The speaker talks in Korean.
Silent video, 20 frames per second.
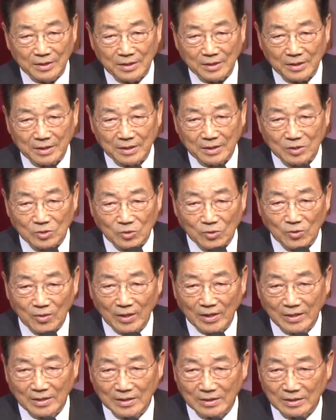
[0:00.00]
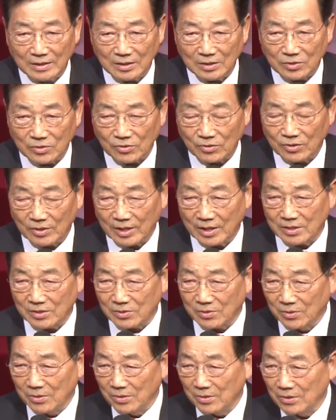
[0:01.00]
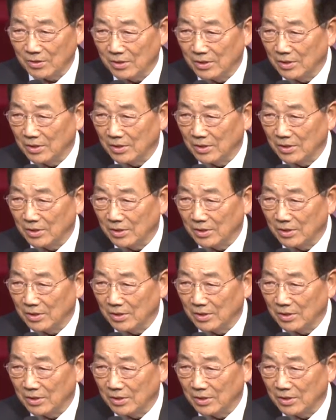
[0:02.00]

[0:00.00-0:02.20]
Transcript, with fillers: 예, 중요한 이슈를 가지고